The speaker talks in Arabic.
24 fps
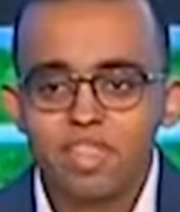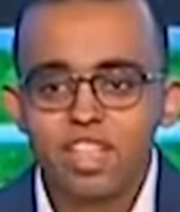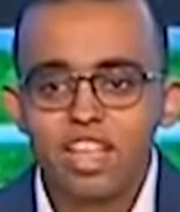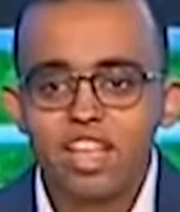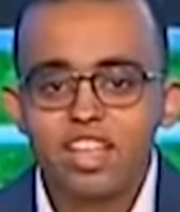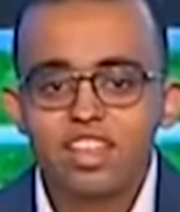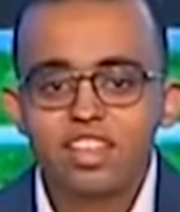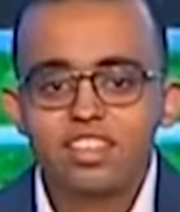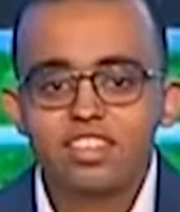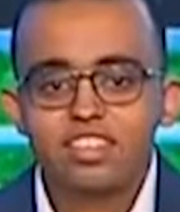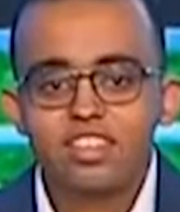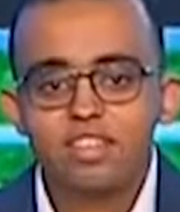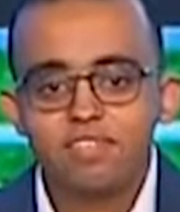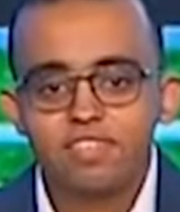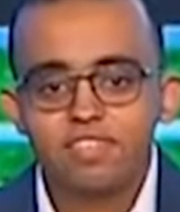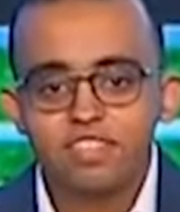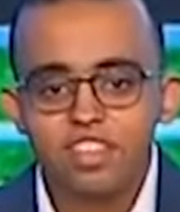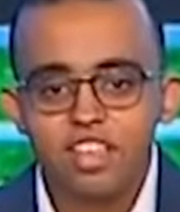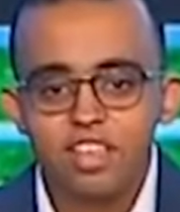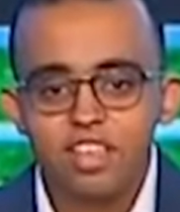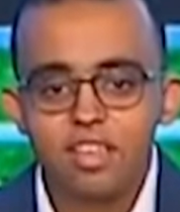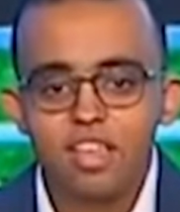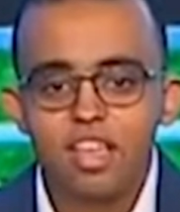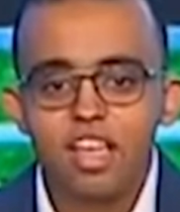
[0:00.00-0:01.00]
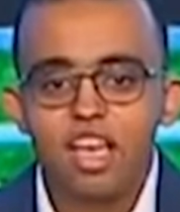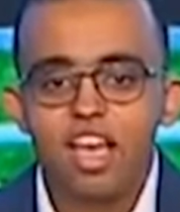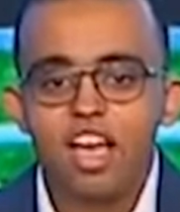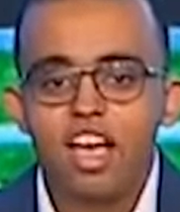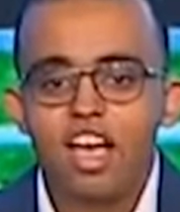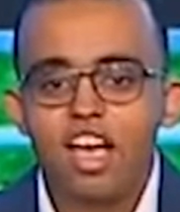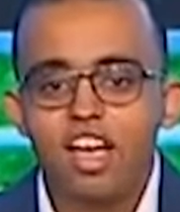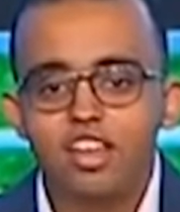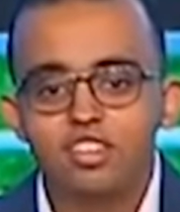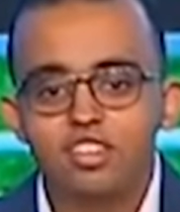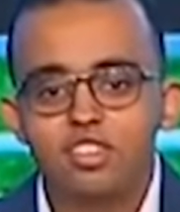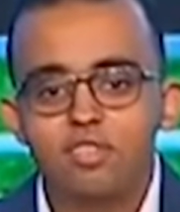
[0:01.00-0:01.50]
نفسي
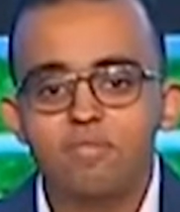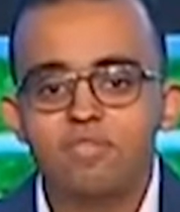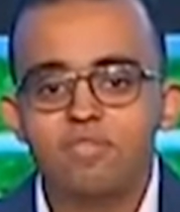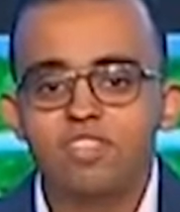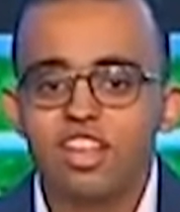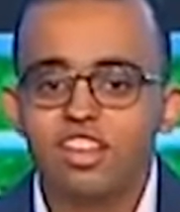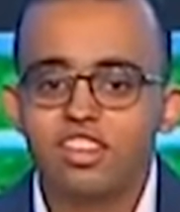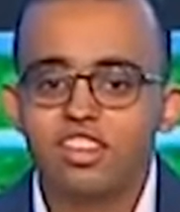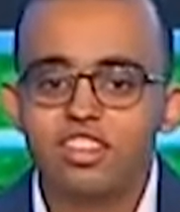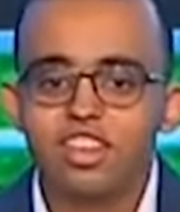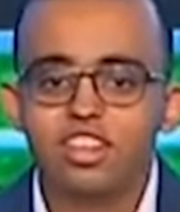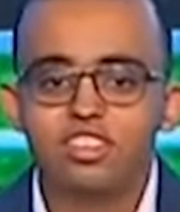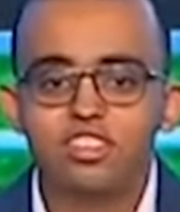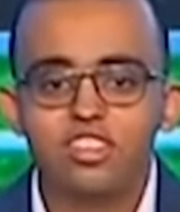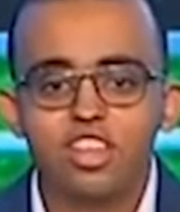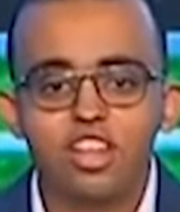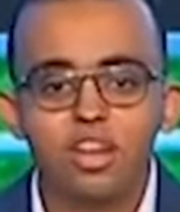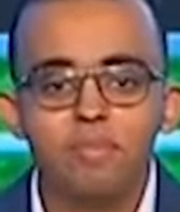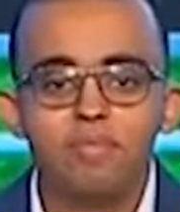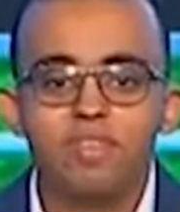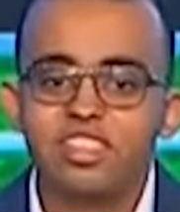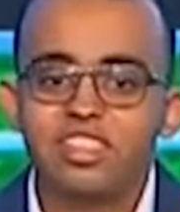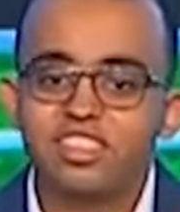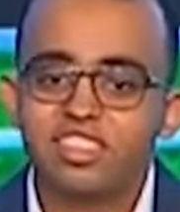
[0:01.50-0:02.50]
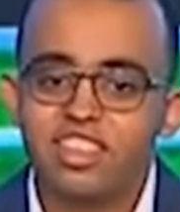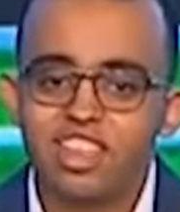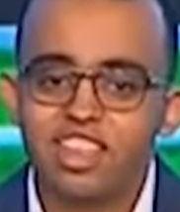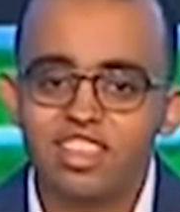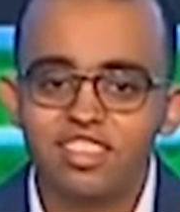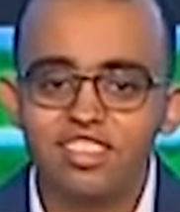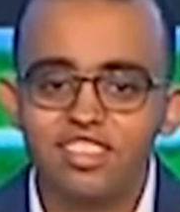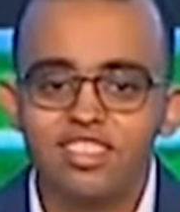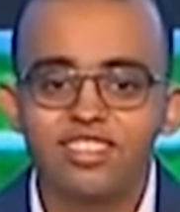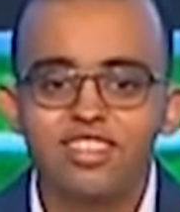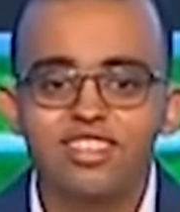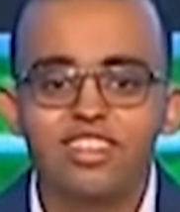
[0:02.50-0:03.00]
اطلب من حضرتك طلب يا سياده
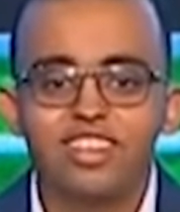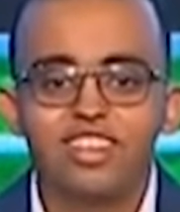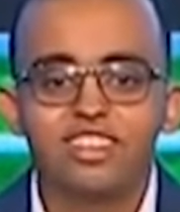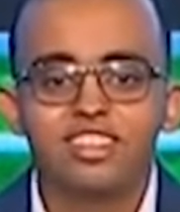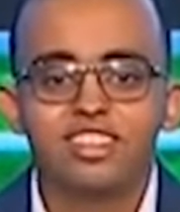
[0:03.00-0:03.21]
الرئيس